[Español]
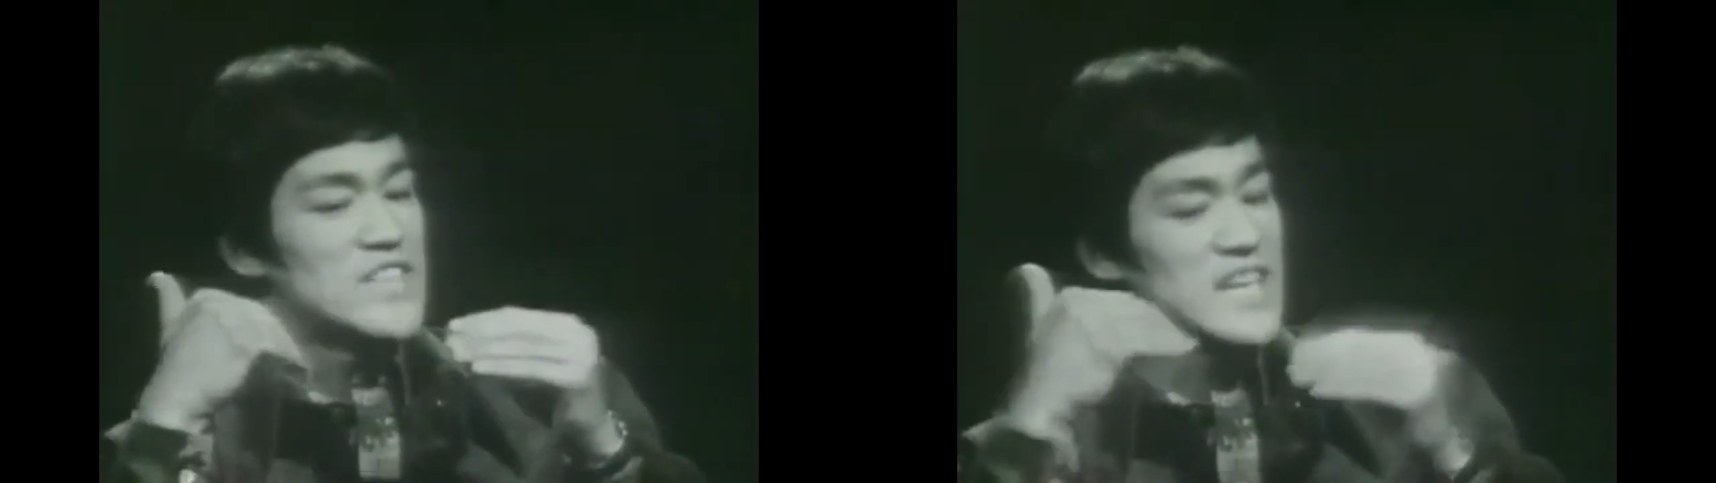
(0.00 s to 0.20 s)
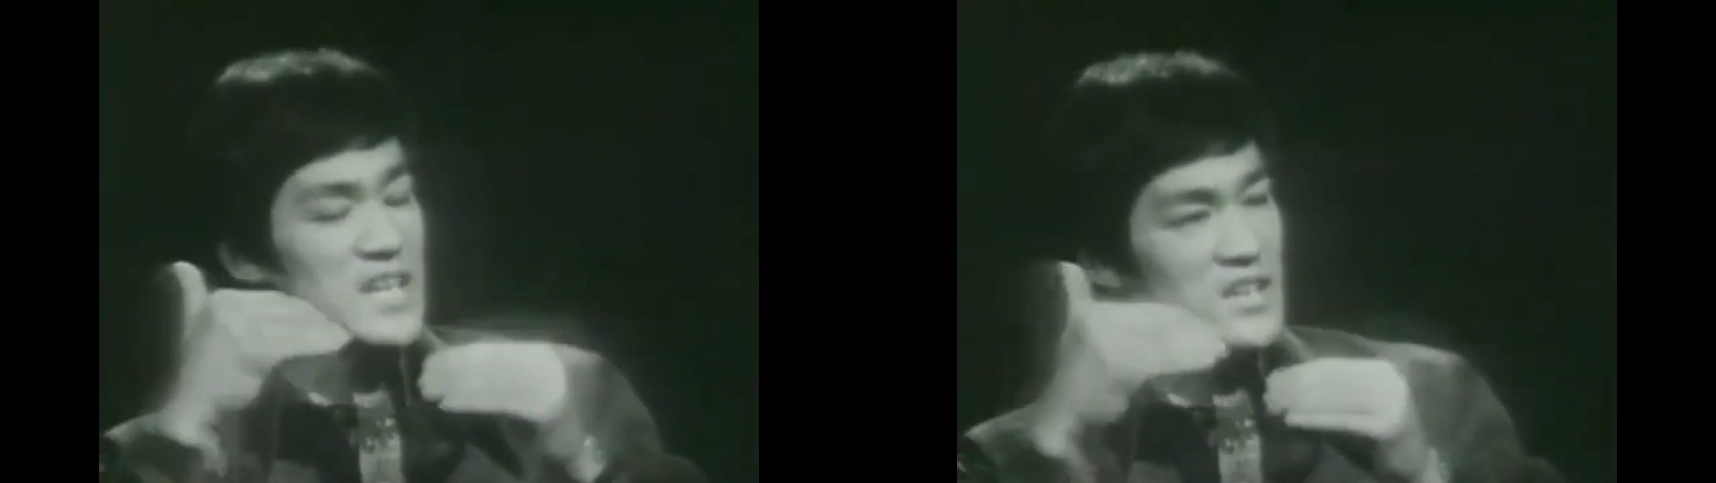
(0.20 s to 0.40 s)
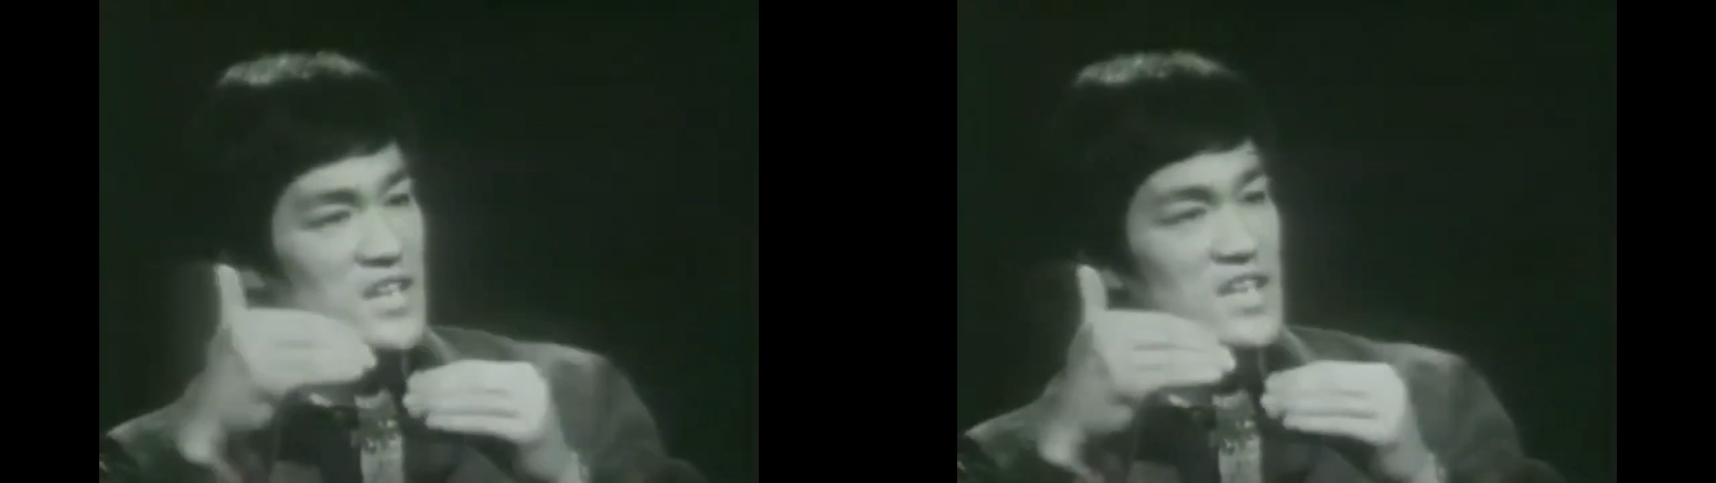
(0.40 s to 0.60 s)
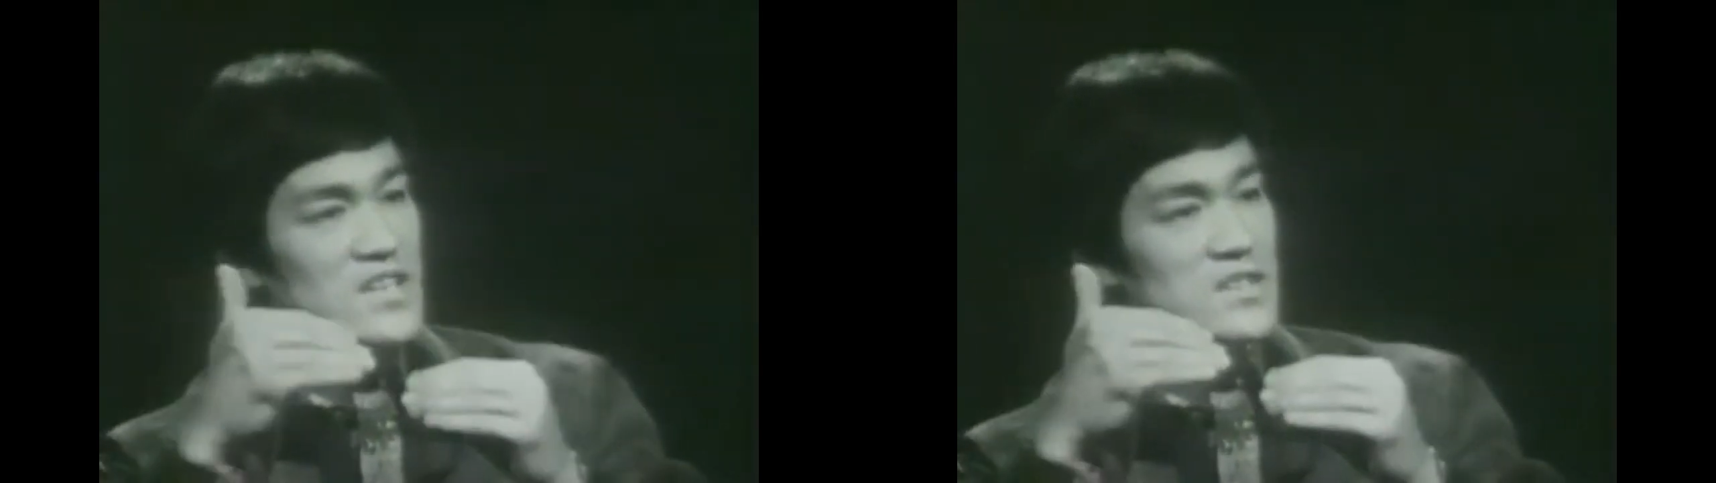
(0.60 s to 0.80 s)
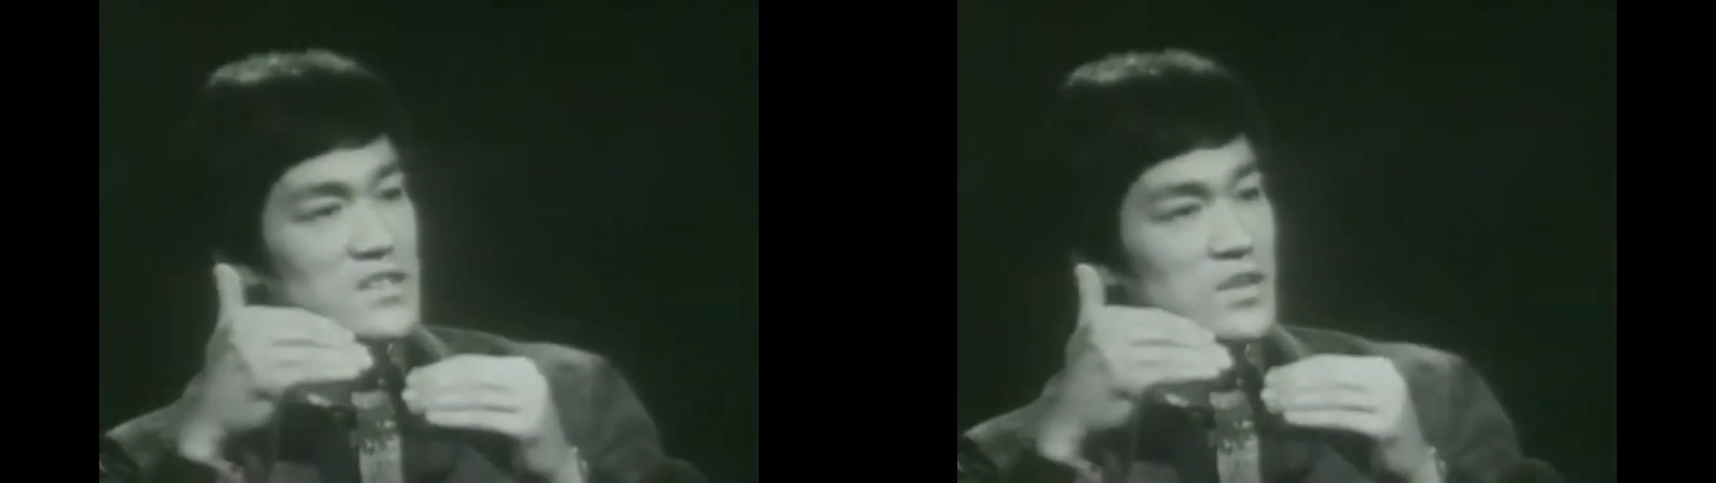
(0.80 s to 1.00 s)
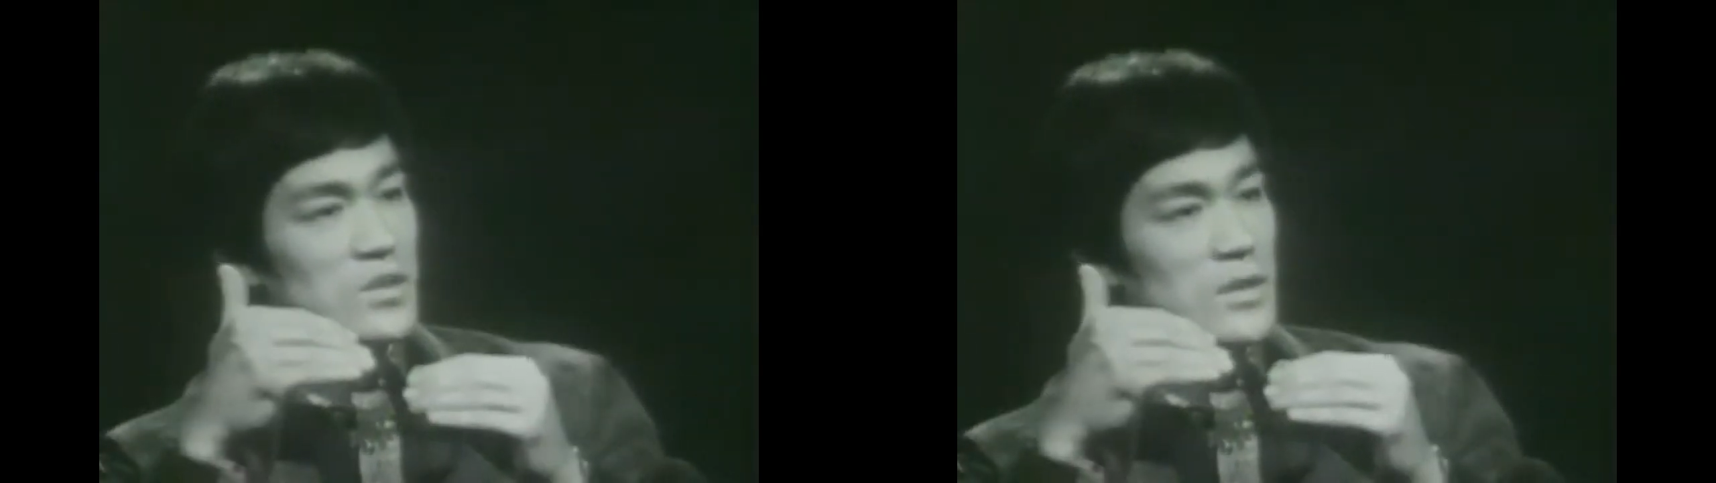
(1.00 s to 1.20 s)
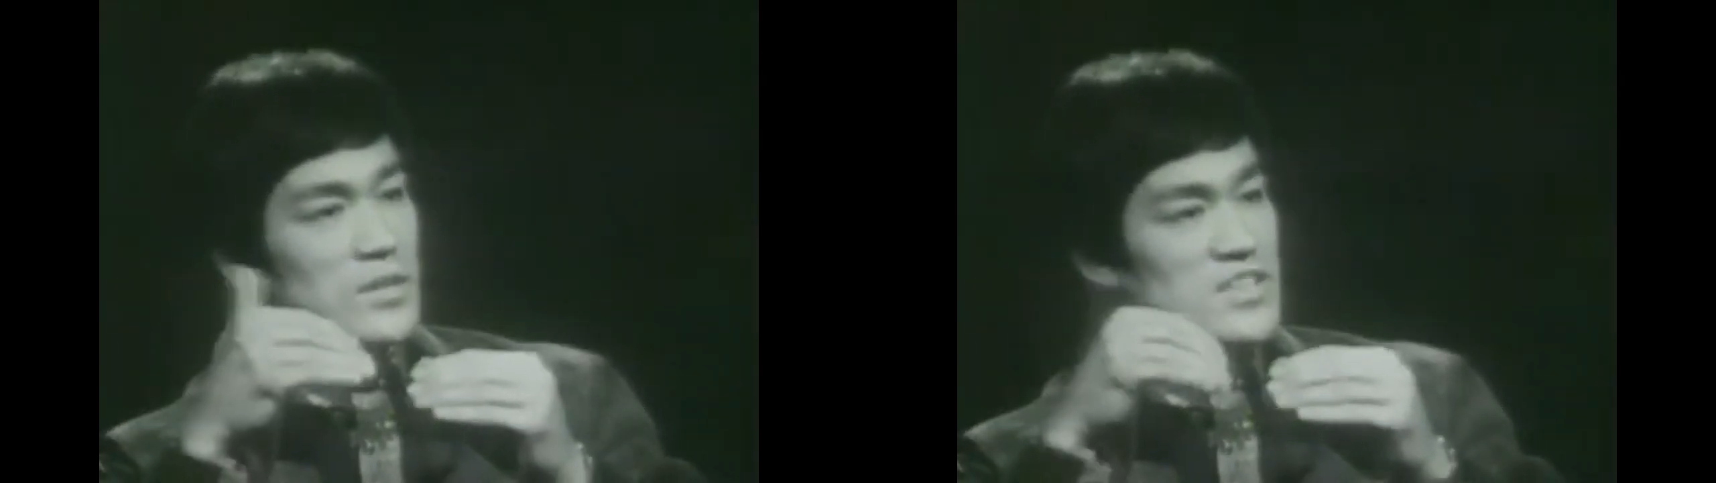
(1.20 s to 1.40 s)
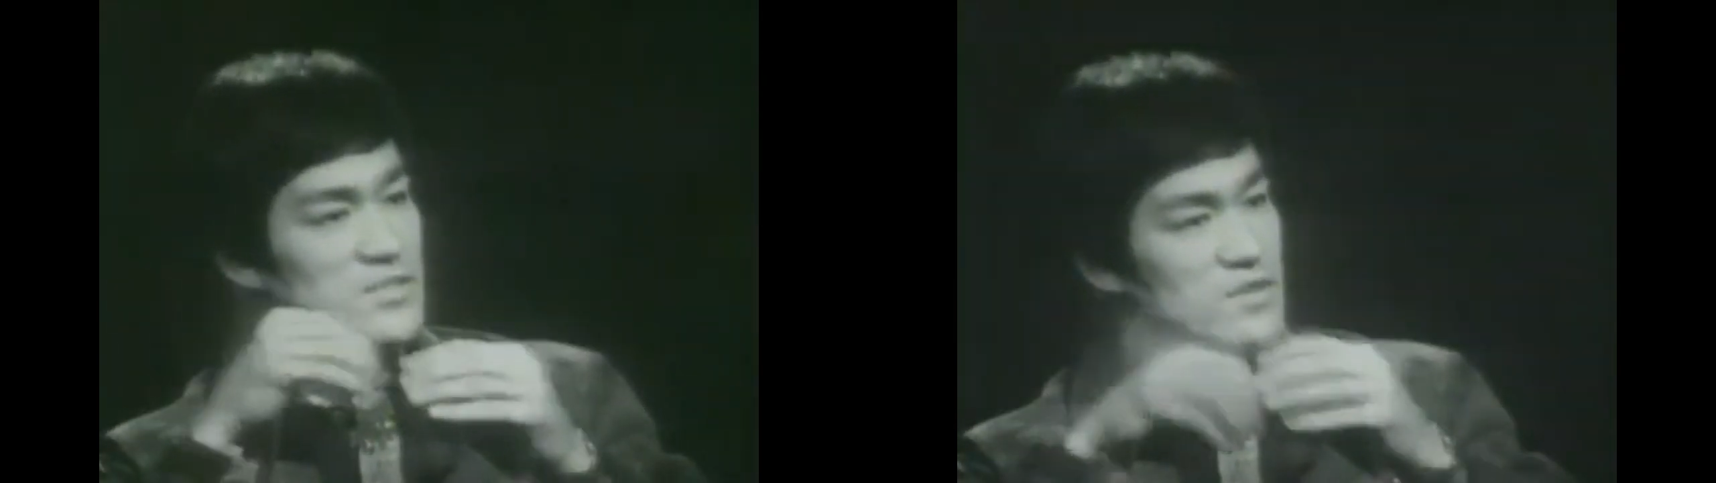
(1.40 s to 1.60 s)
algo pasajero para todos
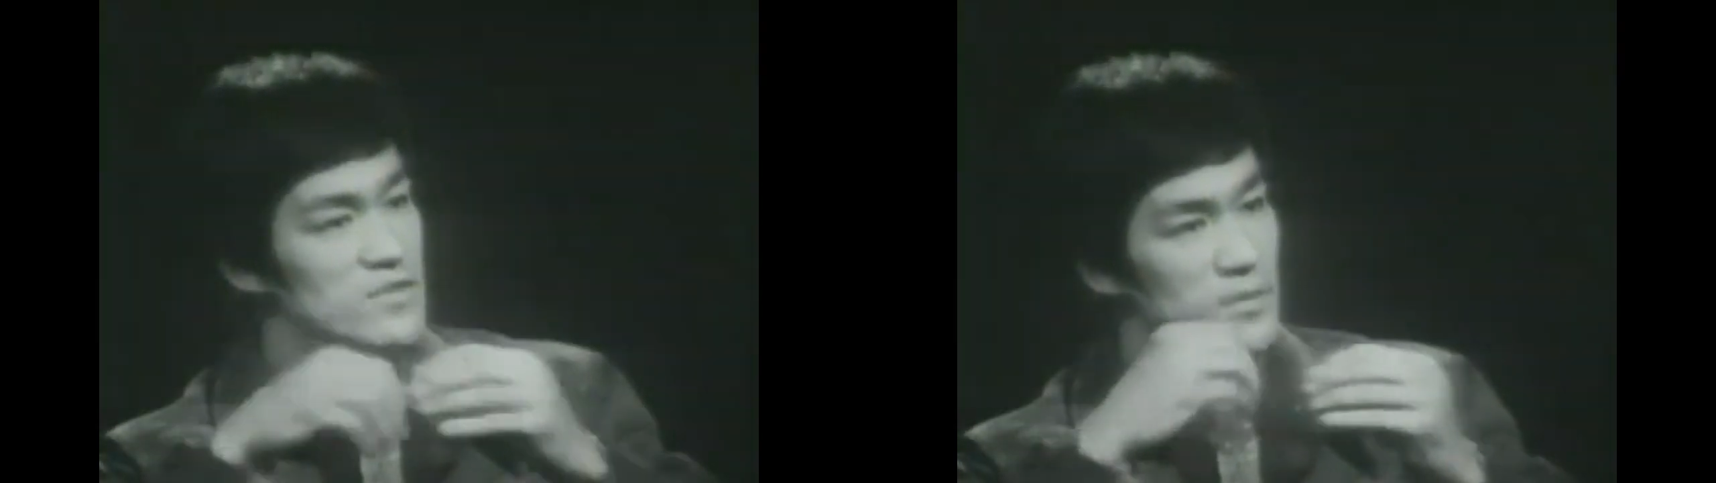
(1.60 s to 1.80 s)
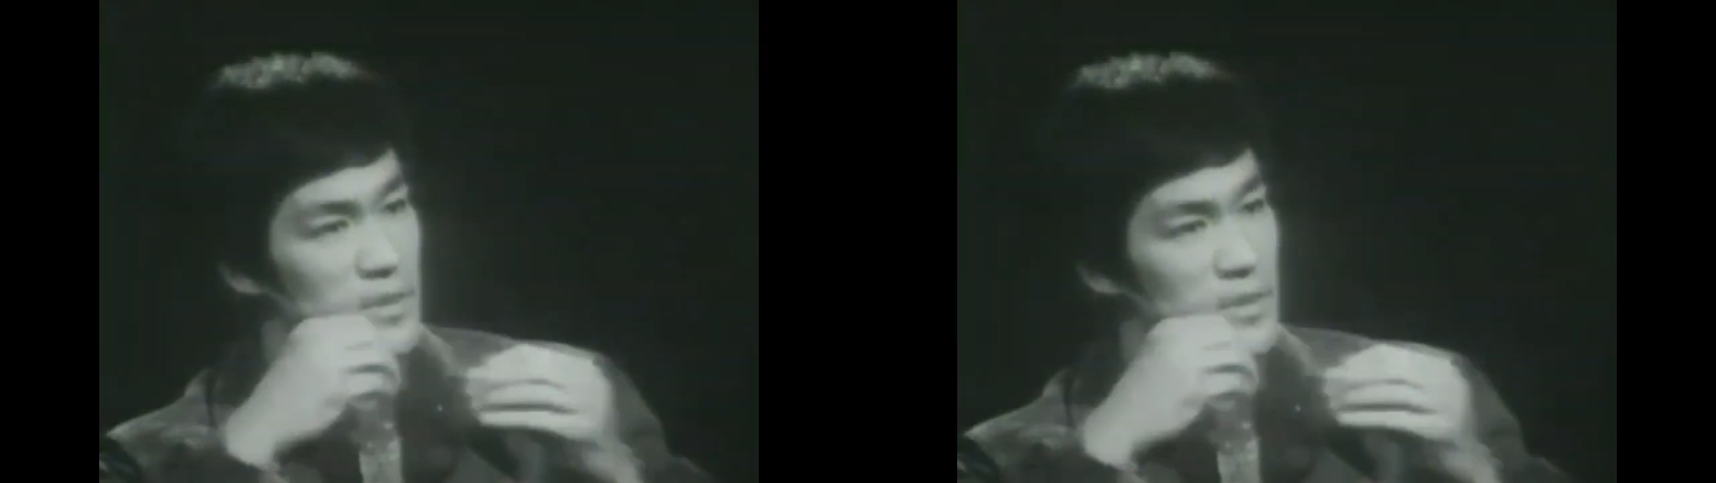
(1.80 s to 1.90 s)
porque ahora